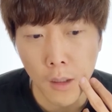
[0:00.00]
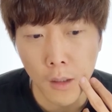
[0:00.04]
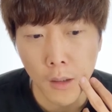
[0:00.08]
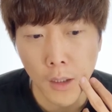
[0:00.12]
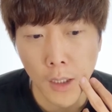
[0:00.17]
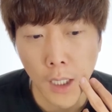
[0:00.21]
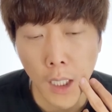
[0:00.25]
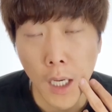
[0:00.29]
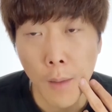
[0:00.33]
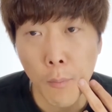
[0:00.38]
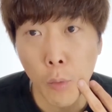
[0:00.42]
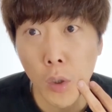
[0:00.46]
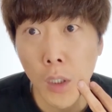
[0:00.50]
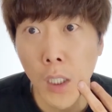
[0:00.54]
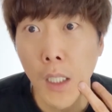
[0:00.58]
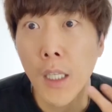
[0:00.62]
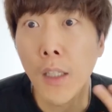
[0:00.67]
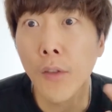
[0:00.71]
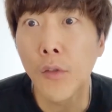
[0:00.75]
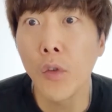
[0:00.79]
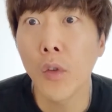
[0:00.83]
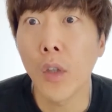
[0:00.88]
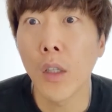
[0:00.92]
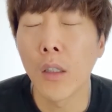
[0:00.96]
제가 뭐 틀릴
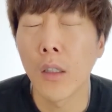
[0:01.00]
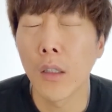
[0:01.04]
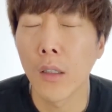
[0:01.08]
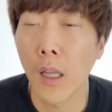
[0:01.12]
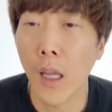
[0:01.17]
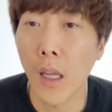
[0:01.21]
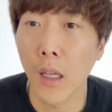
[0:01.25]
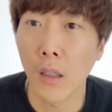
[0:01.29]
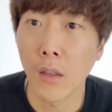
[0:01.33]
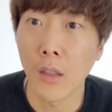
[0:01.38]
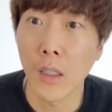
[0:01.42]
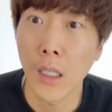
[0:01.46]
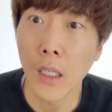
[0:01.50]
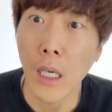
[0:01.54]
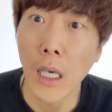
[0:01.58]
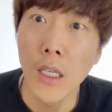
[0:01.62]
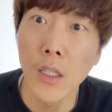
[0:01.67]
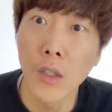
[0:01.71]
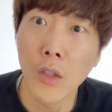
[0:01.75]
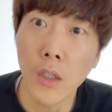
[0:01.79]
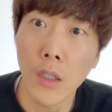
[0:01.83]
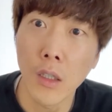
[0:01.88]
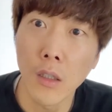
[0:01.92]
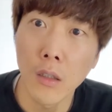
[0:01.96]
수도 있는데 제
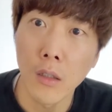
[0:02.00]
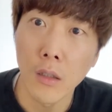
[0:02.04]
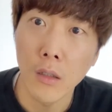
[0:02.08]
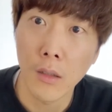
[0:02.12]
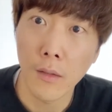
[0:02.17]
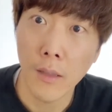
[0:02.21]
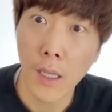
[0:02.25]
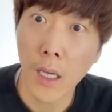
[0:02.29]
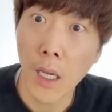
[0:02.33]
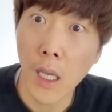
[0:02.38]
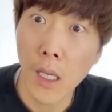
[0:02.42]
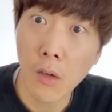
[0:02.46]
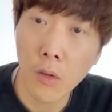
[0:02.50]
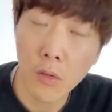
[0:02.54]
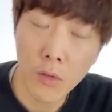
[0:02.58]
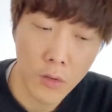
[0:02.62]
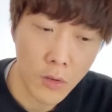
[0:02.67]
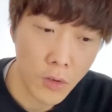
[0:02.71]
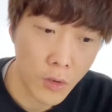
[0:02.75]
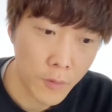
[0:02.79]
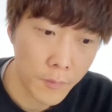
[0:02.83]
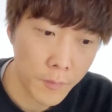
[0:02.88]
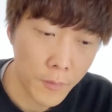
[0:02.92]
개인적인 생각이거든요.